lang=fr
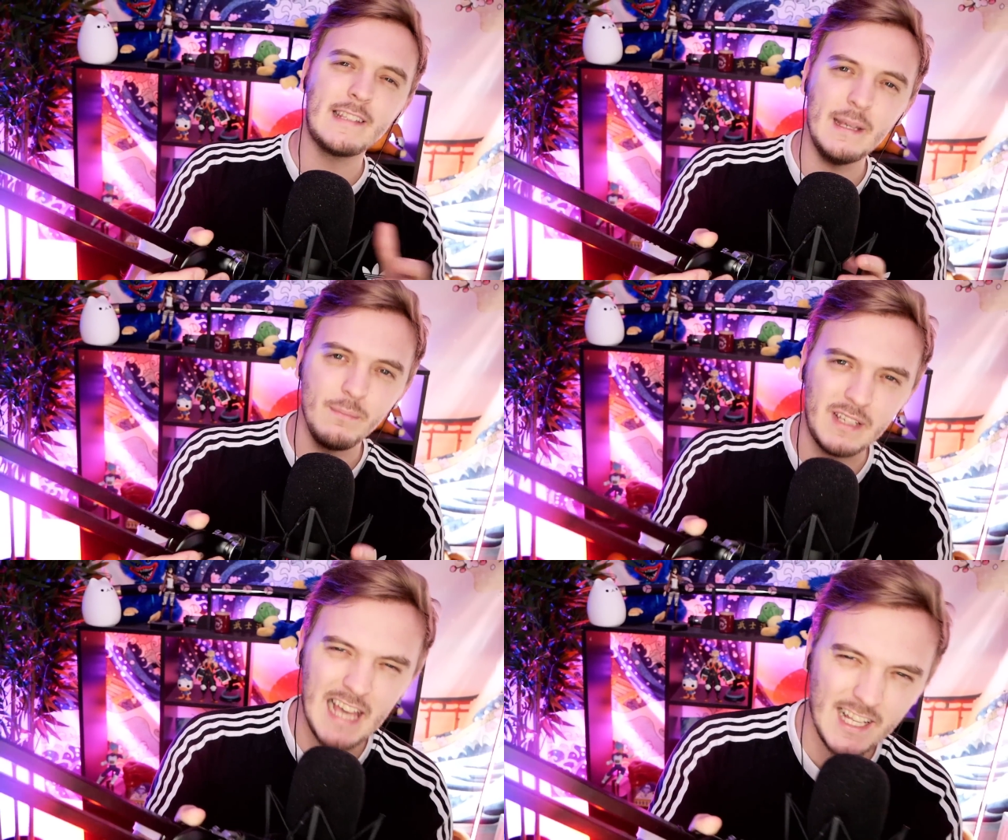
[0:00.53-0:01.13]

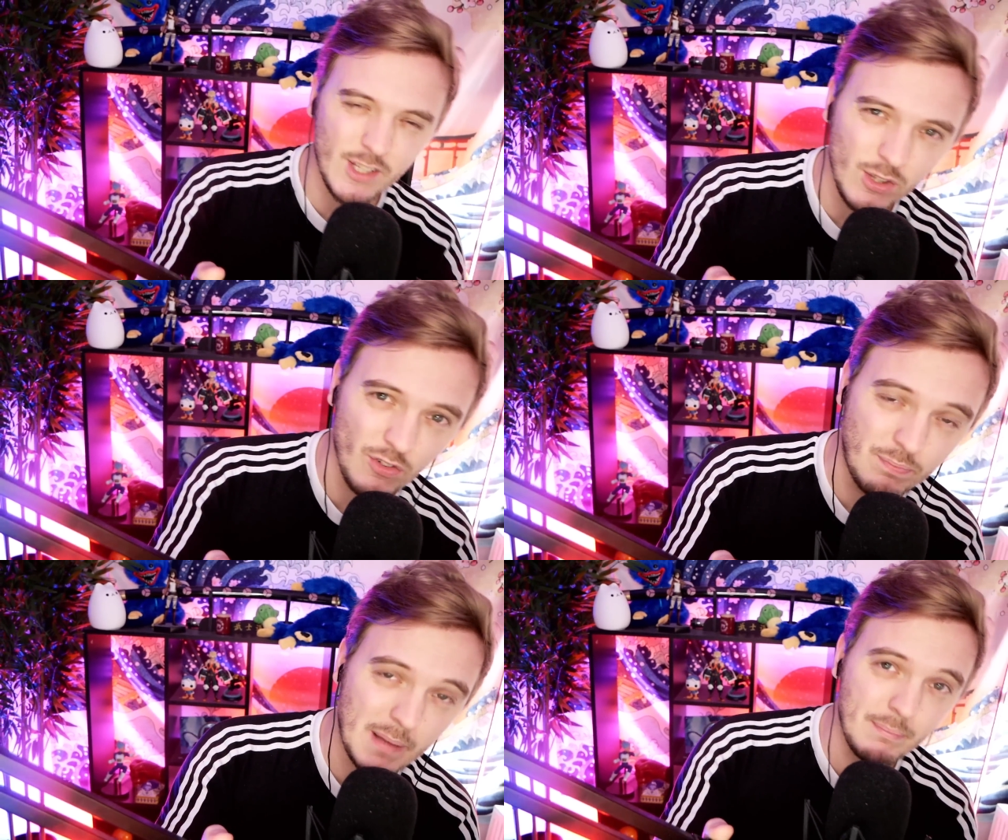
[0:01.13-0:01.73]
team Garten
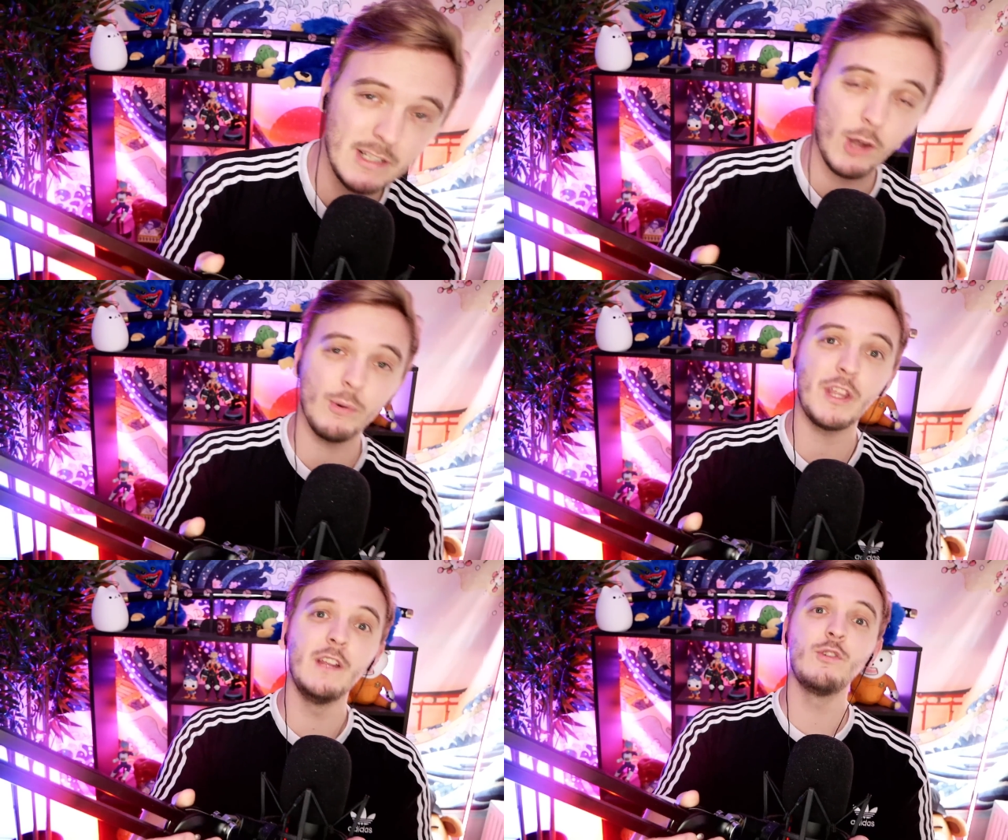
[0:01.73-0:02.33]
of Banban.
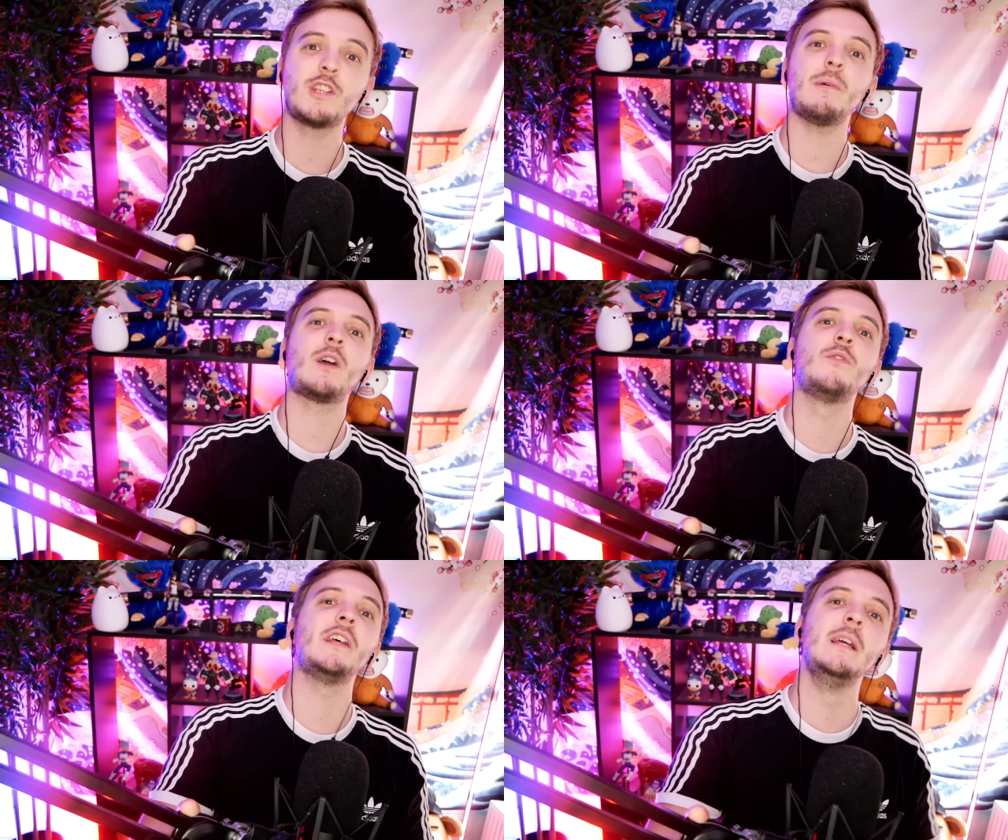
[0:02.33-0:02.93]
Comment allez-vous
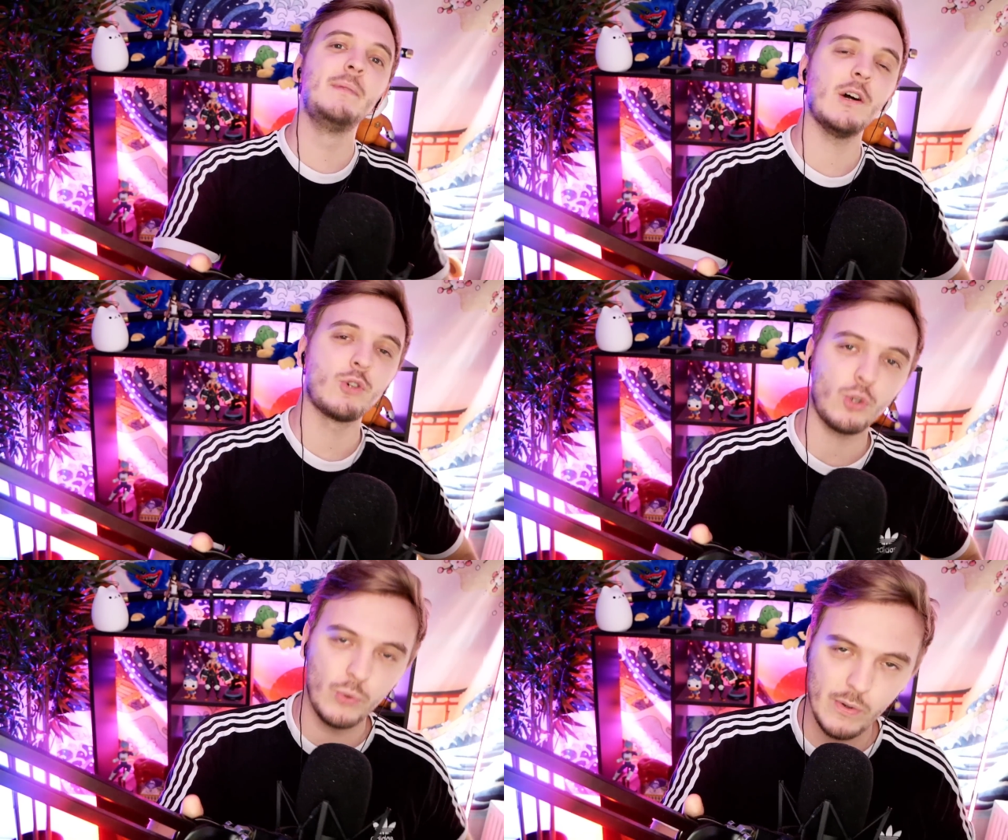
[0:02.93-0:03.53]
J'espère que vous allez bien.
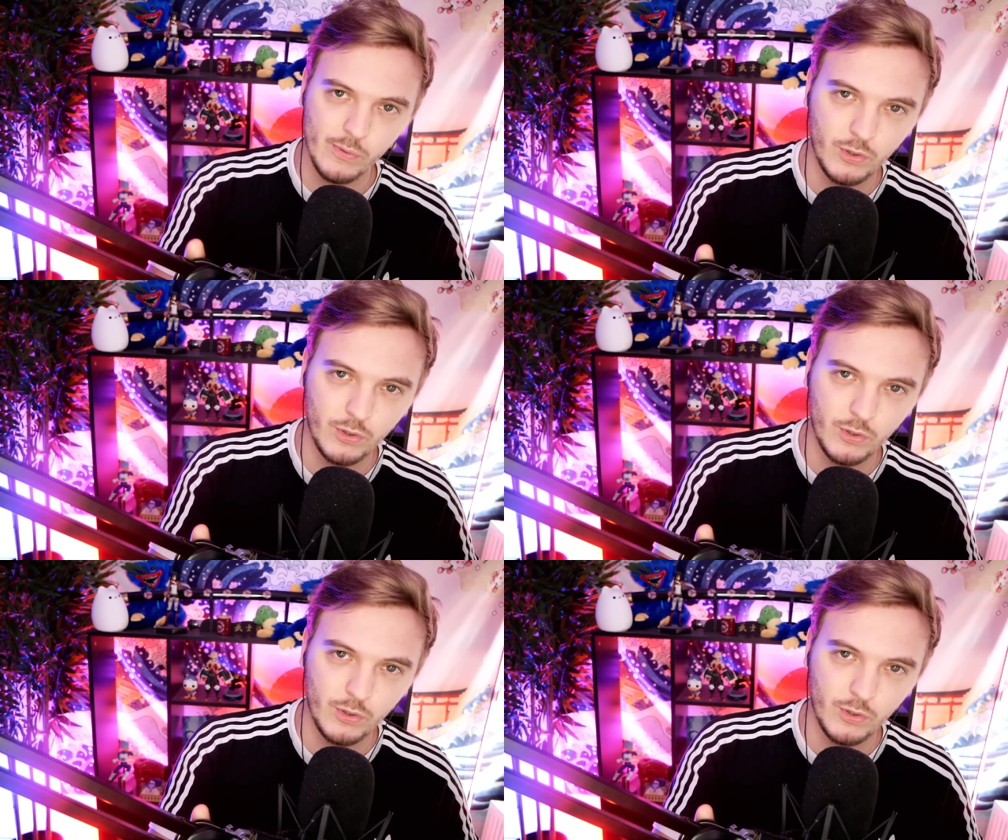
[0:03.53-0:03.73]
Aujourd'hui,